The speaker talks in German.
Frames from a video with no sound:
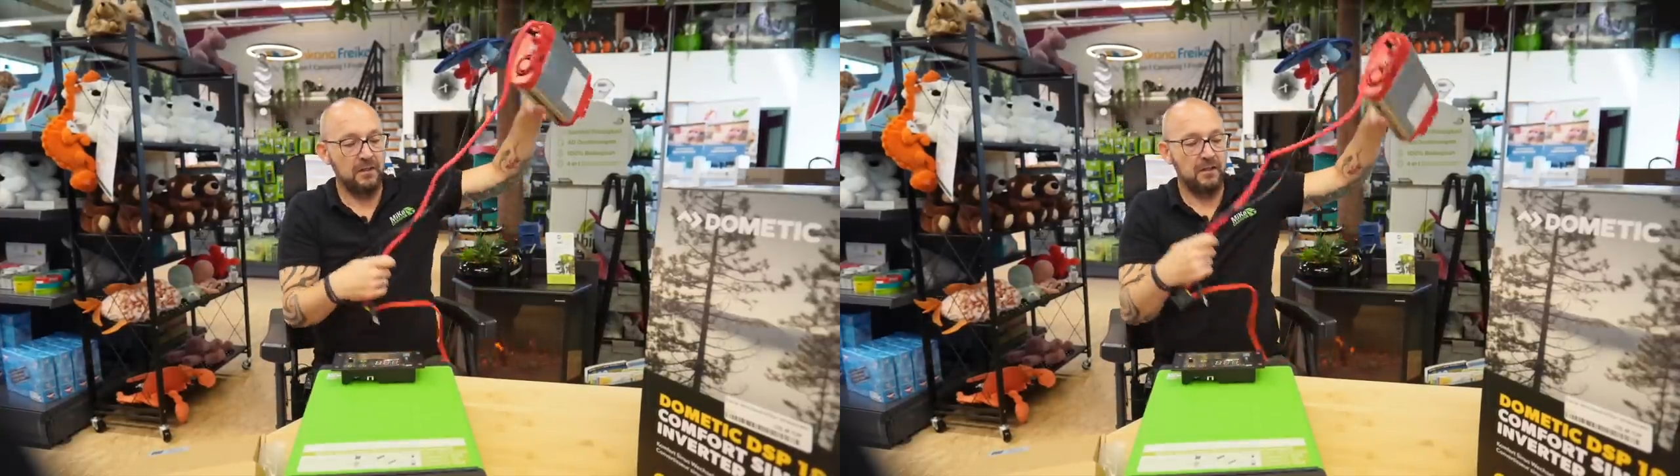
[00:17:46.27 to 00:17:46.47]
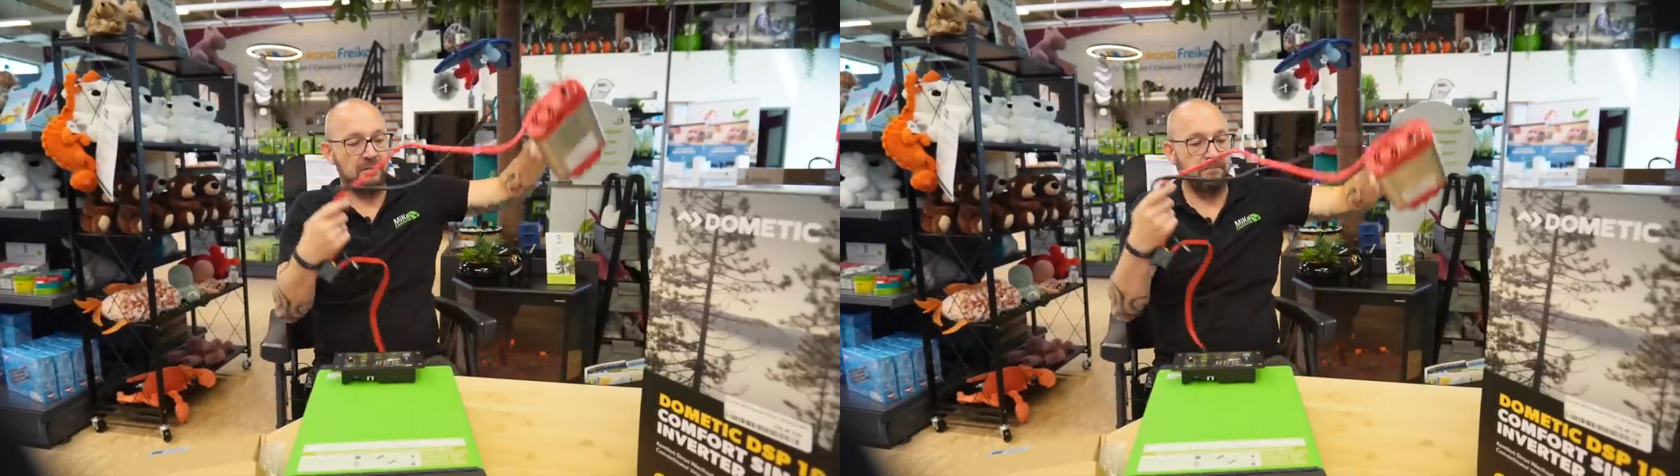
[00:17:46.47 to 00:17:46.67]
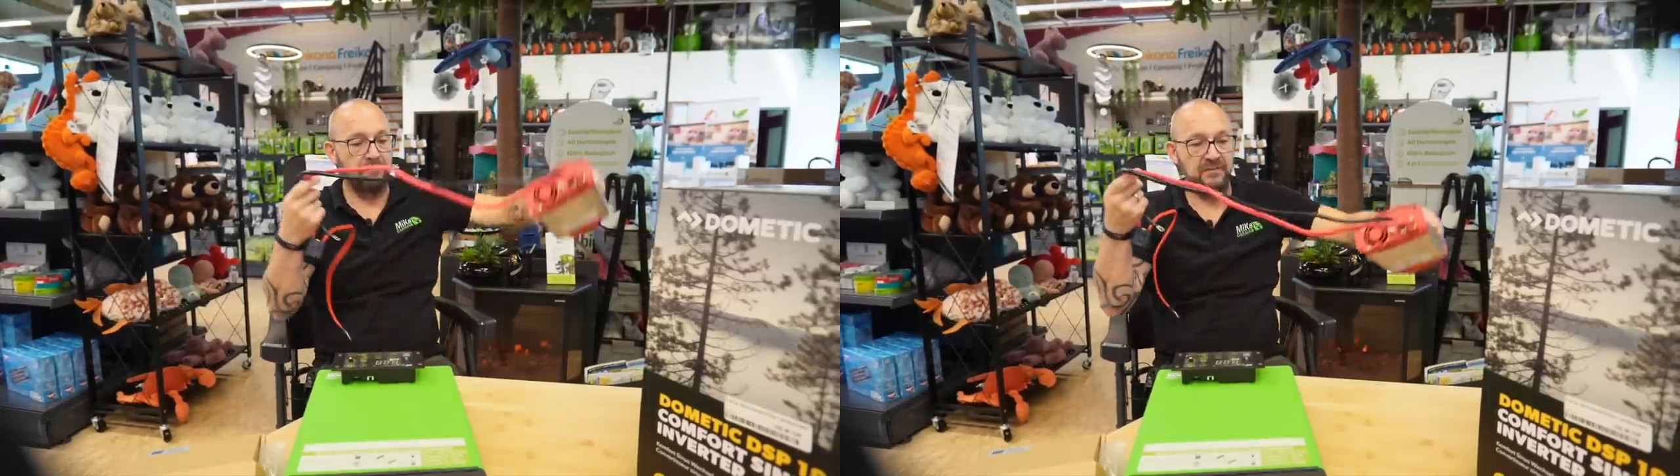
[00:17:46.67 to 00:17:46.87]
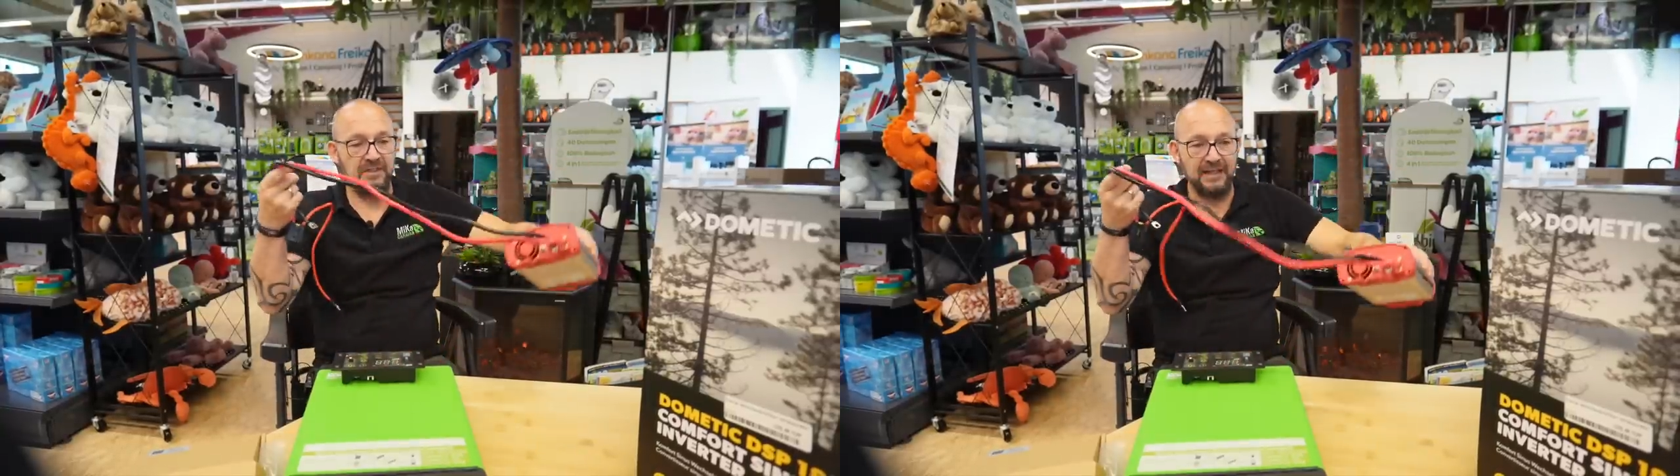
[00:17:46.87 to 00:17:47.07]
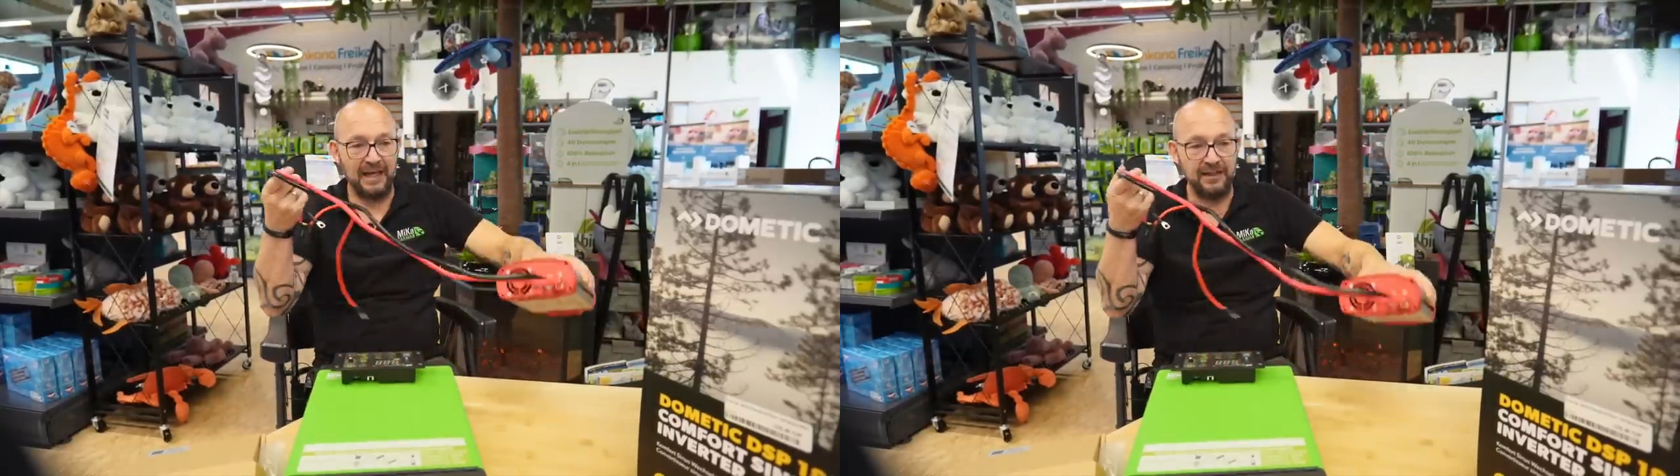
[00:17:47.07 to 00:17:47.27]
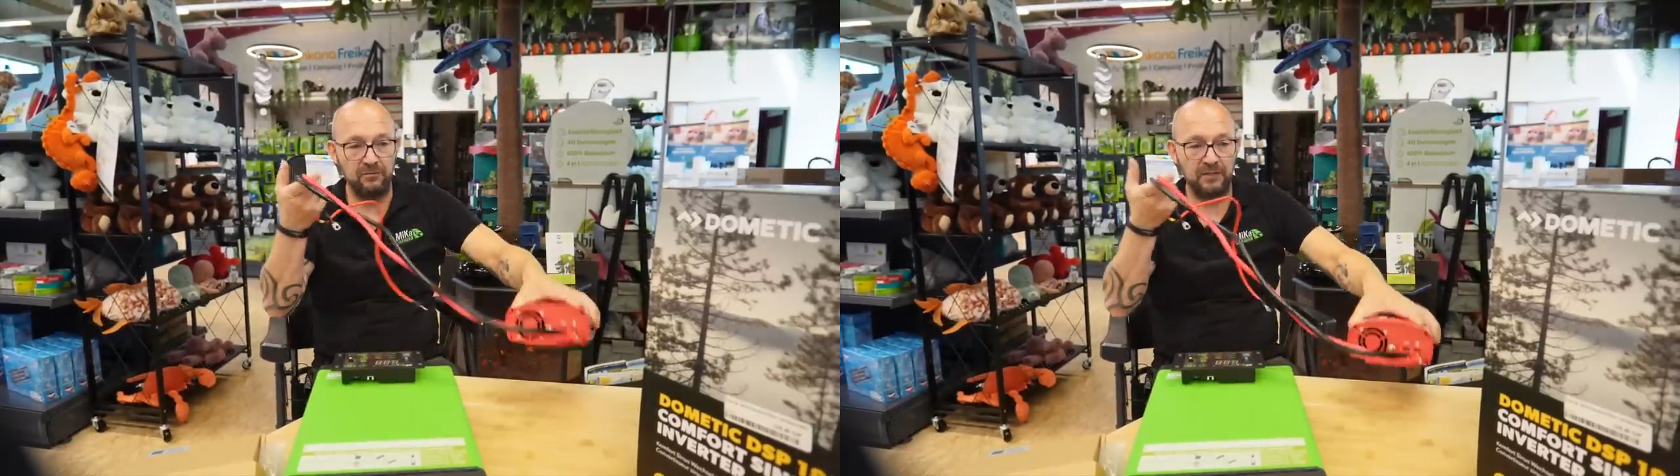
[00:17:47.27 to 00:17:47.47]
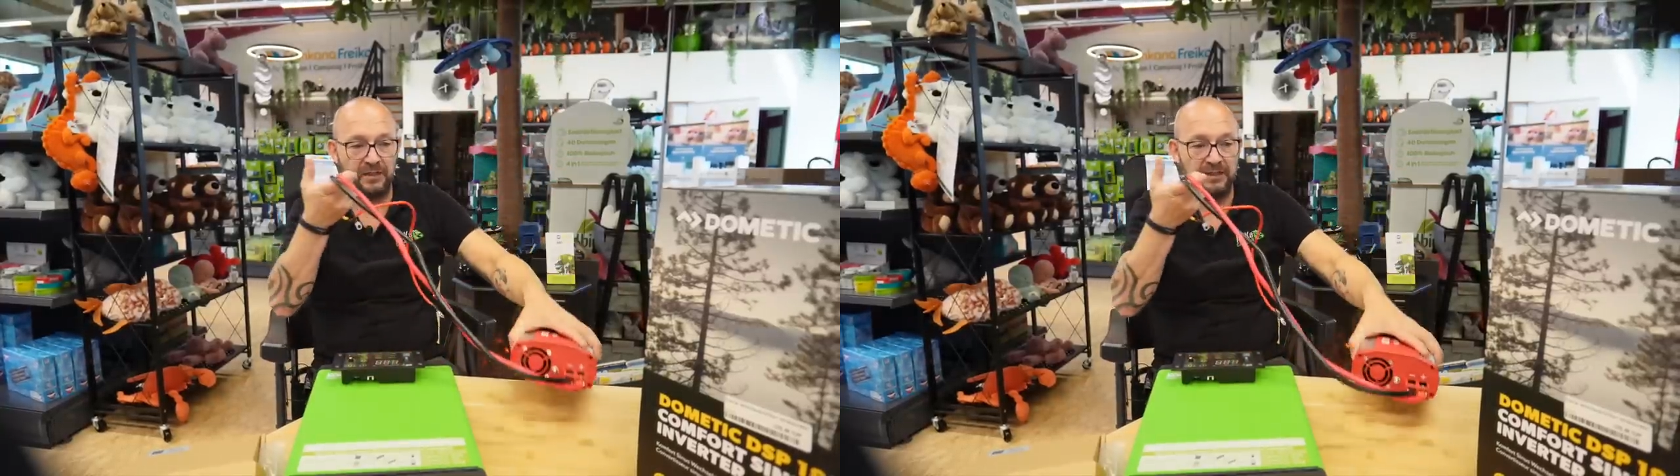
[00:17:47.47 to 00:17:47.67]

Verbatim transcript: Ähm, die Leitungen